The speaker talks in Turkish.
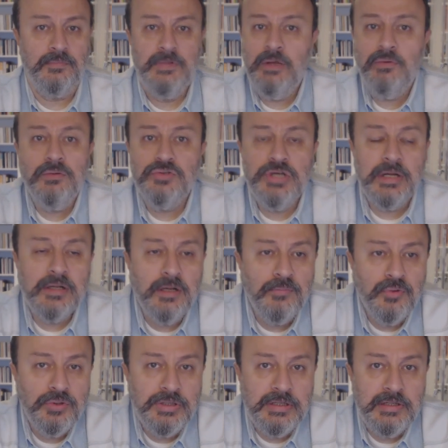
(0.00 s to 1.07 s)
Ne olacak
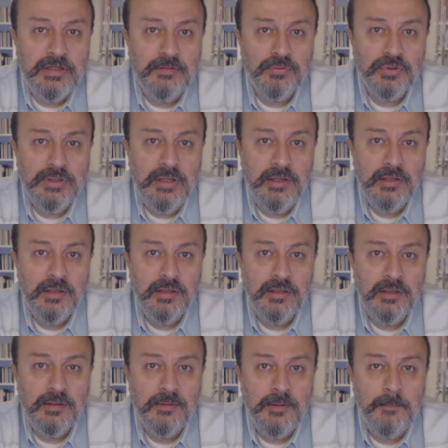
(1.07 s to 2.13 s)
kamunun iyiliği burada?
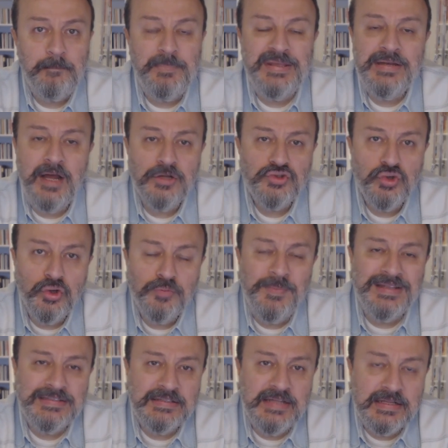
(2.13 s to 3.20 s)
Bina
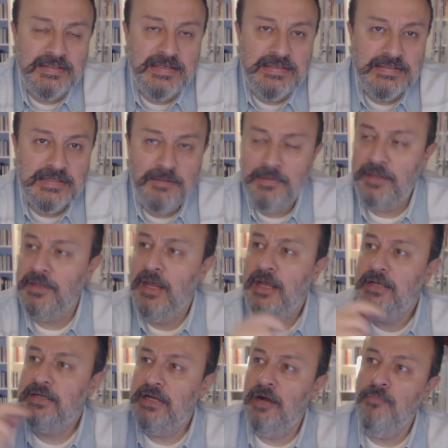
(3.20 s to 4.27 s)
çökmedi dediğin zaman
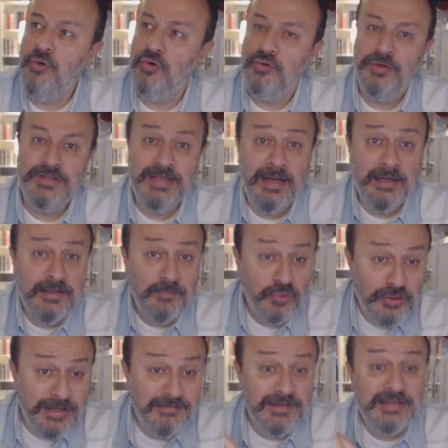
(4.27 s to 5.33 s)
kamu yani
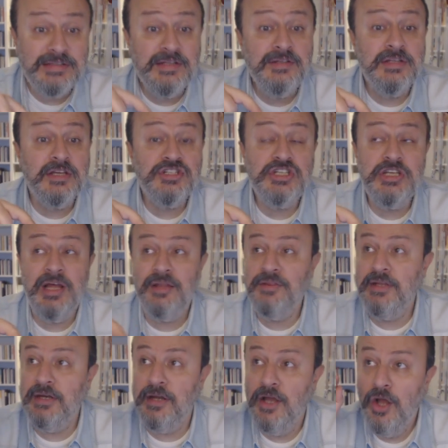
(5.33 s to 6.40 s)
bu devletin
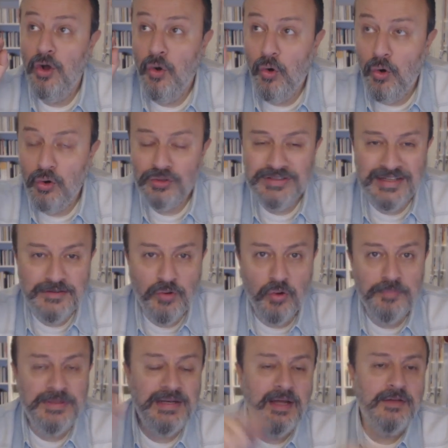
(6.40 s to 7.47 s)
yaşayanları ortada
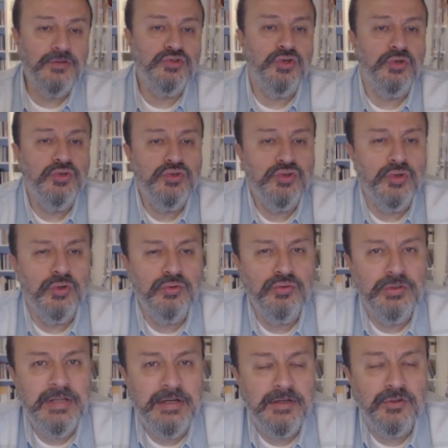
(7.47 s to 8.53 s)
o binanın çöküş
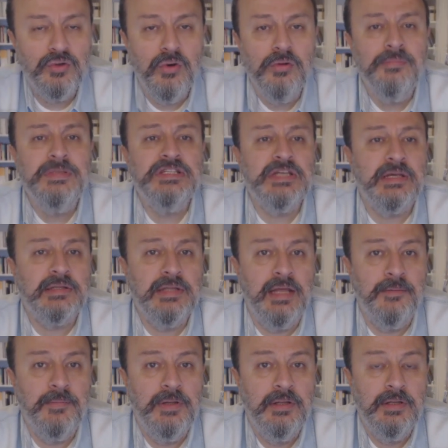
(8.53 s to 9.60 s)
görüntülerini
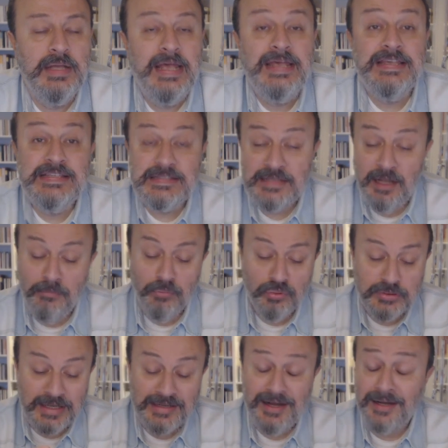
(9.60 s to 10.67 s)
görmeyecekler mi?
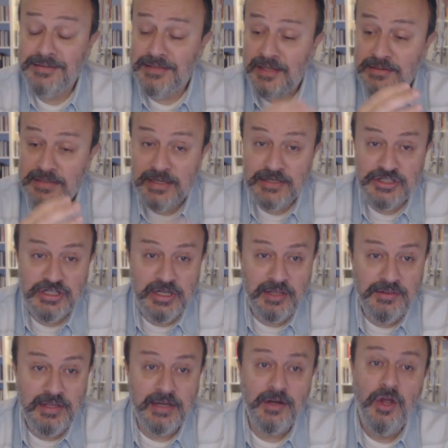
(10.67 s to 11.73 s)
İstanbul'da Kartal'da
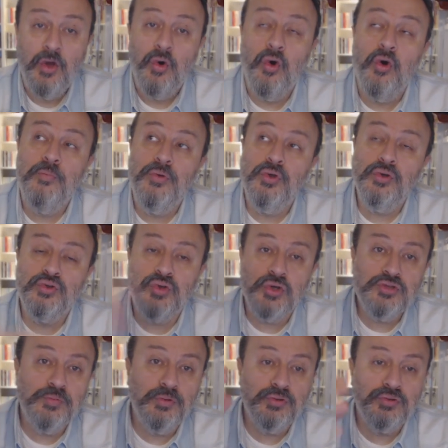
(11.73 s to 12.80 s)
yaşayanlar o büyük
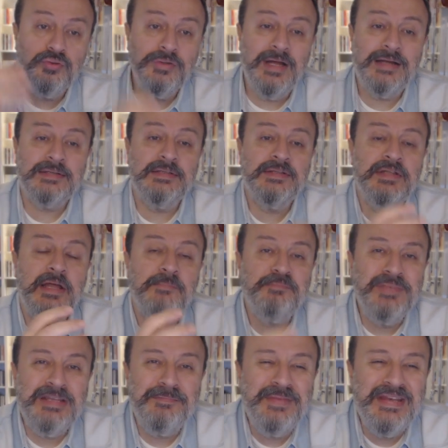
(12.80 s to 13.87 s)
toz bulutunun ardından
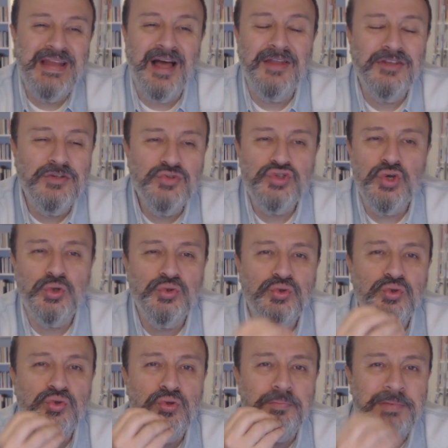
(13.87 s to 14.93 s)
bir binanın
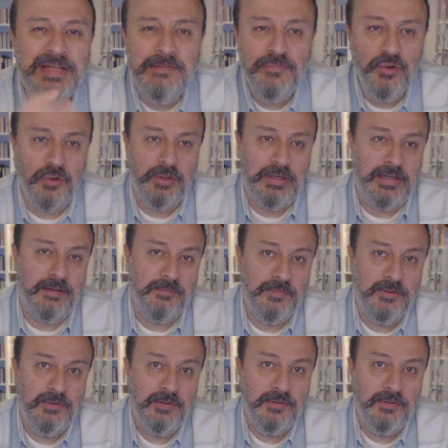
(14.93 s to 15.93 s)
çöktüğünü bilmiyorlar mı?